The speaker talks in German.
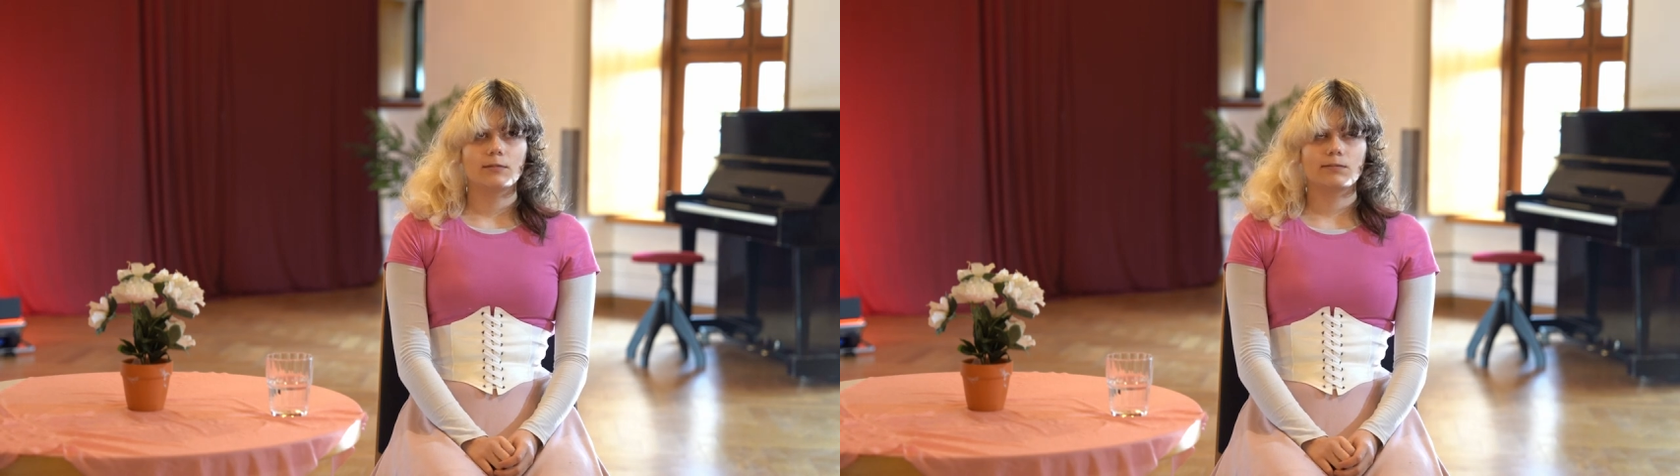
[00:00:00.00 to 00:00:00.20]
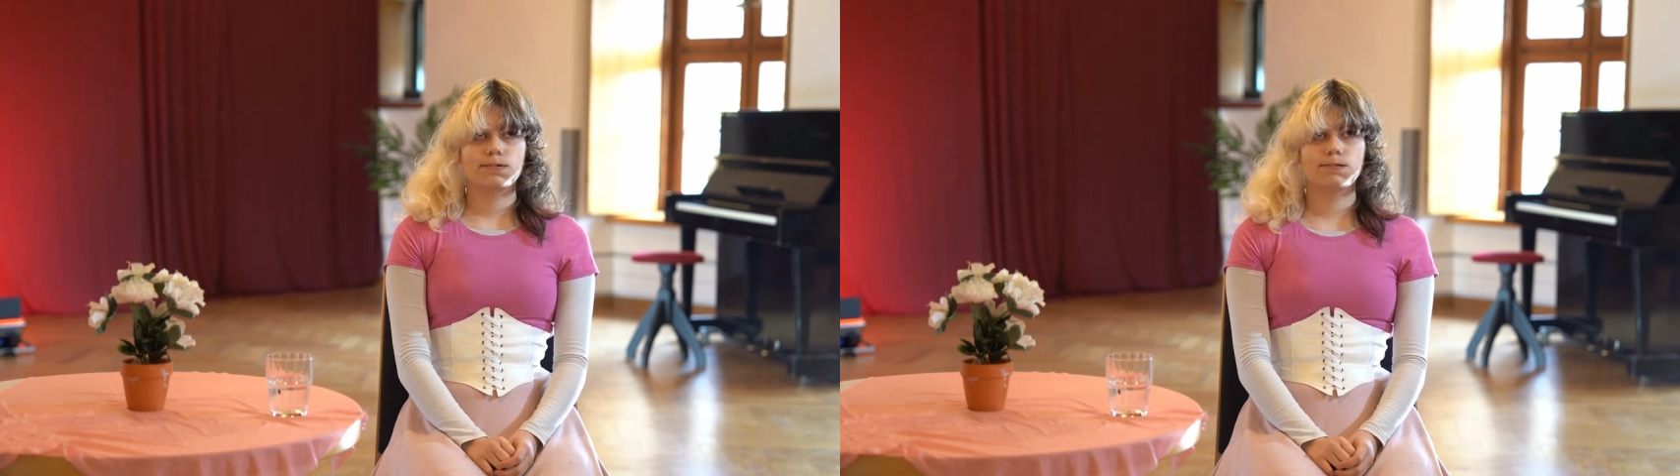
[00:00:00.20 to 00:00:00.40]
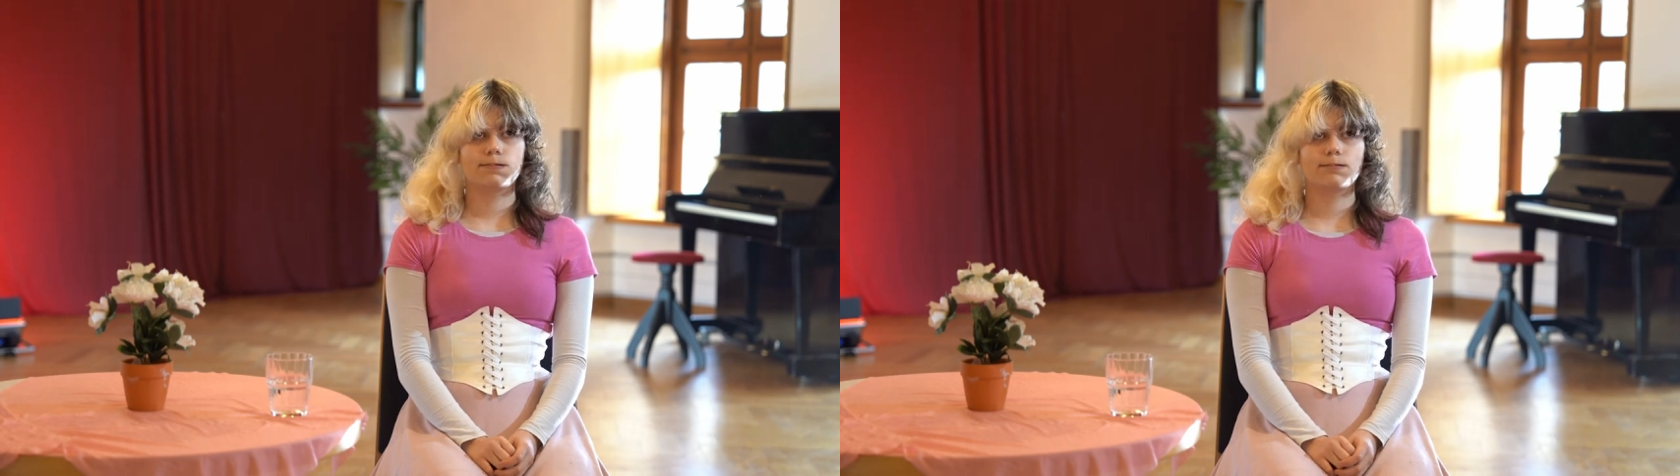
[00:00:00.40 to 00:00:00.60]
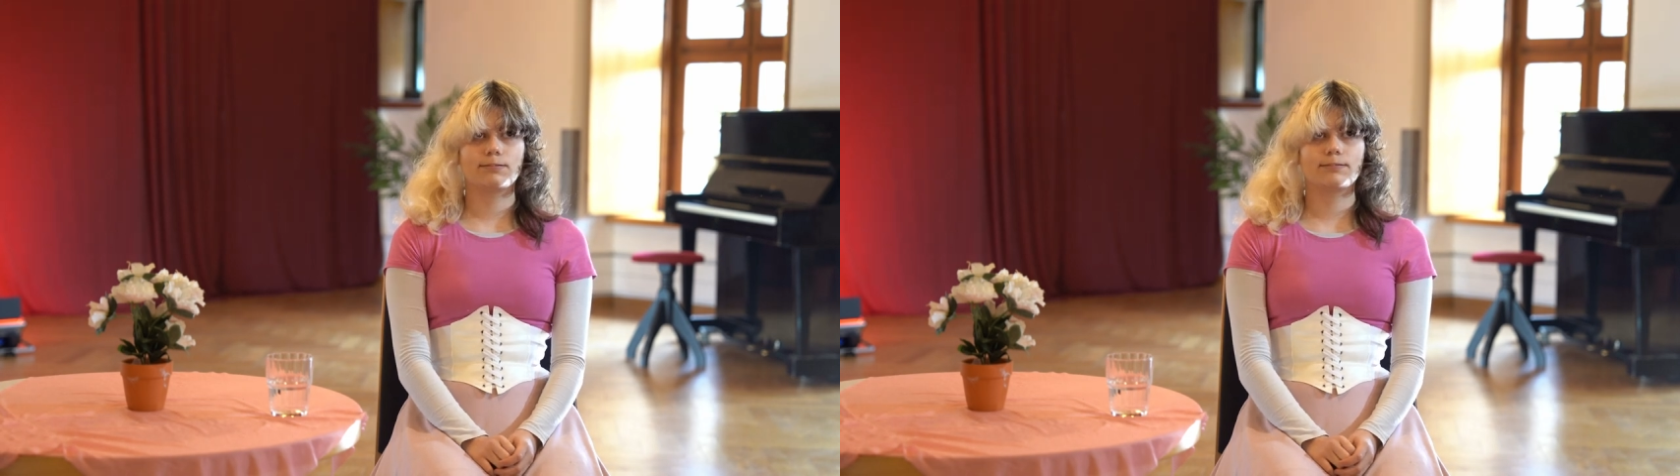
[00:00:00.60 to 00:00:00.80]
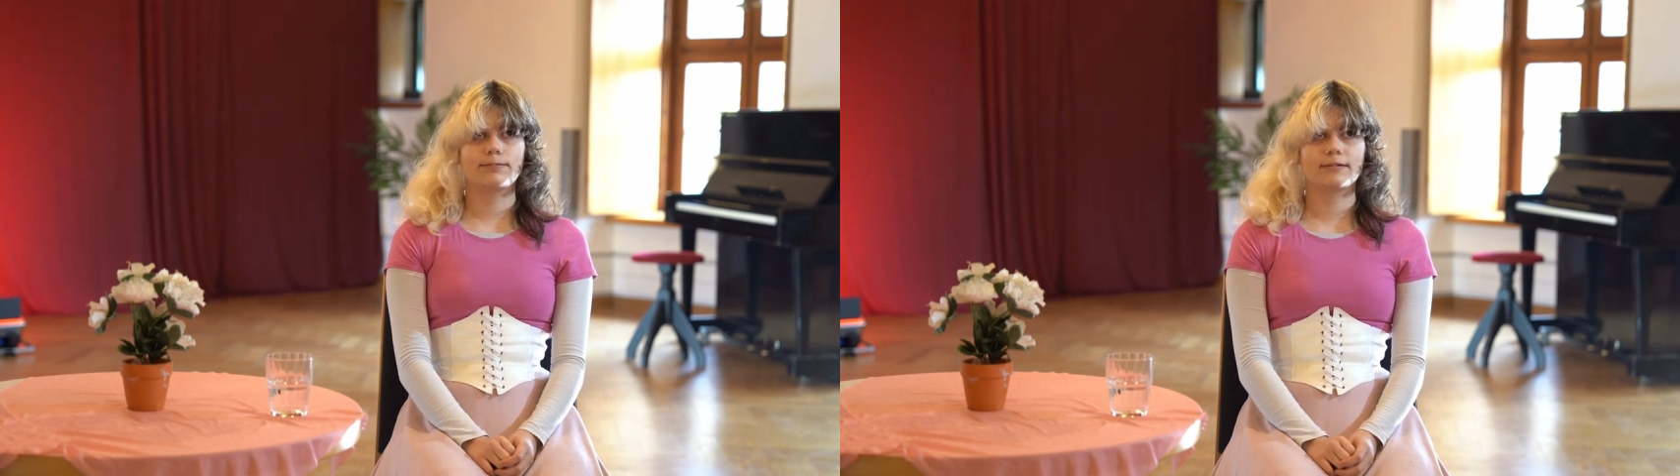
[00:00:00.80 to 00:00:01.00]

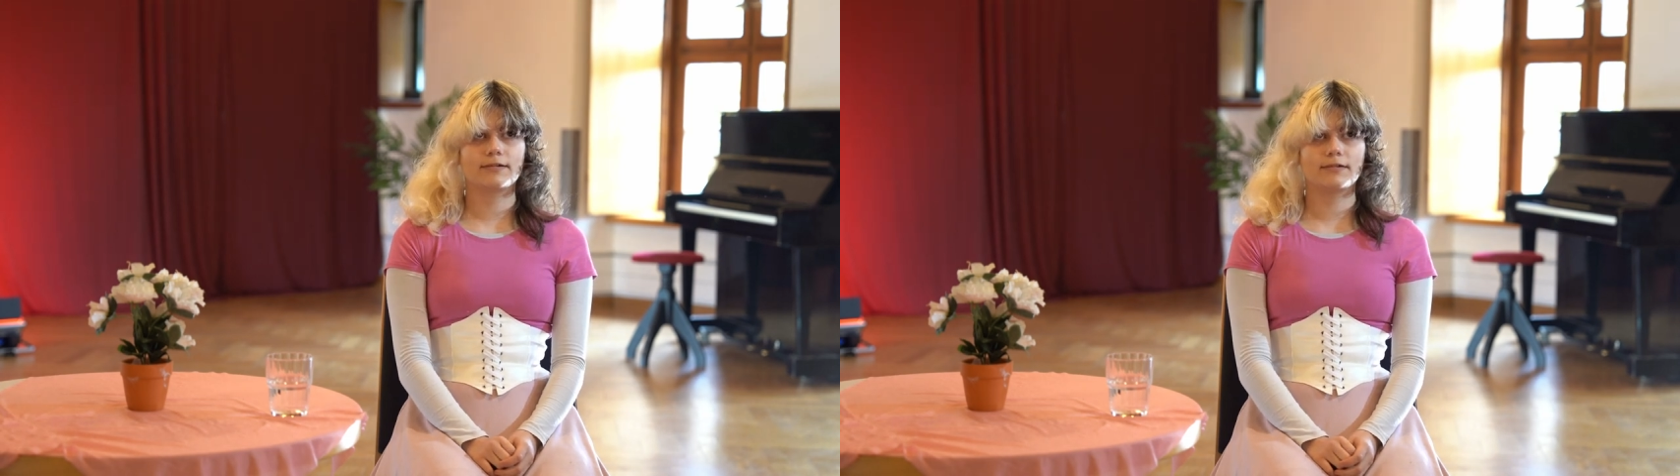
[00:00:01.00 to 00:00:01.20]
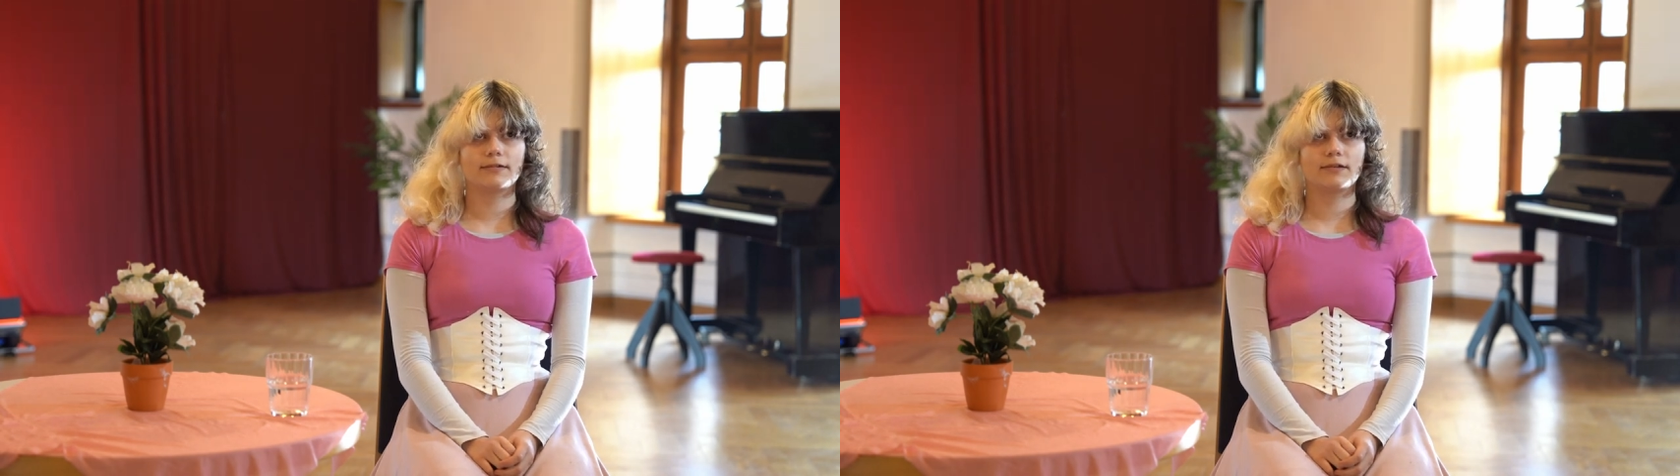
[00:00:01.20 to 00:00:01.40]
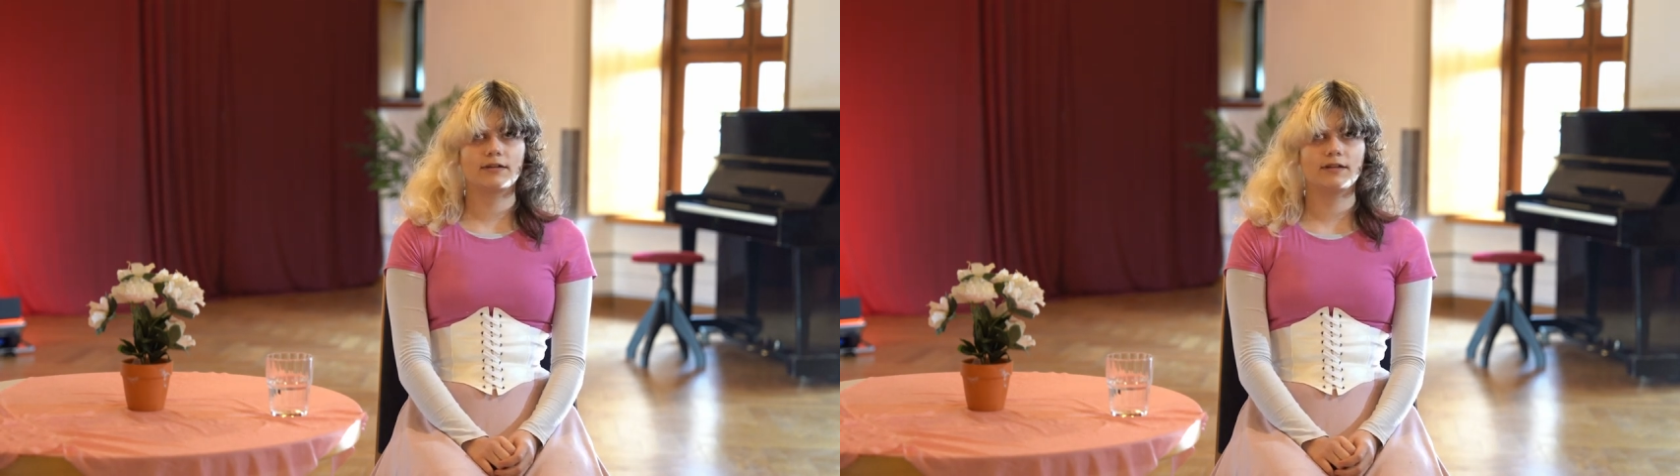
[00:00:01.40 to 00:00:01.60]
Pff, äh,